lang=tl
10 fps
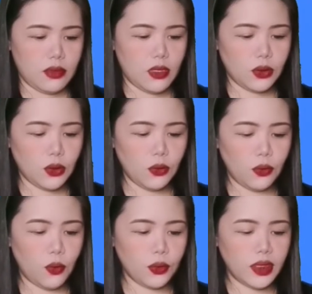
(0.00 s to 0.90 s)
So, ito yung
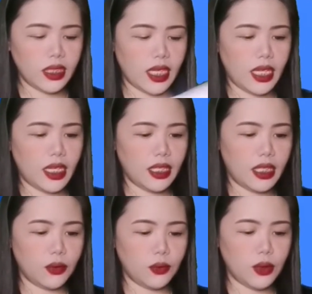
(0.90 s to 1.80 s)
code na
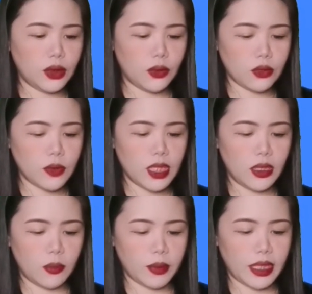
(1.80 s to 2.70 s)
nakalagay daw dito. Actually,
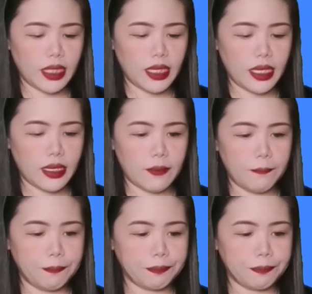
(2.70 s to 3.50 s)
hindi ko pa talaga alam.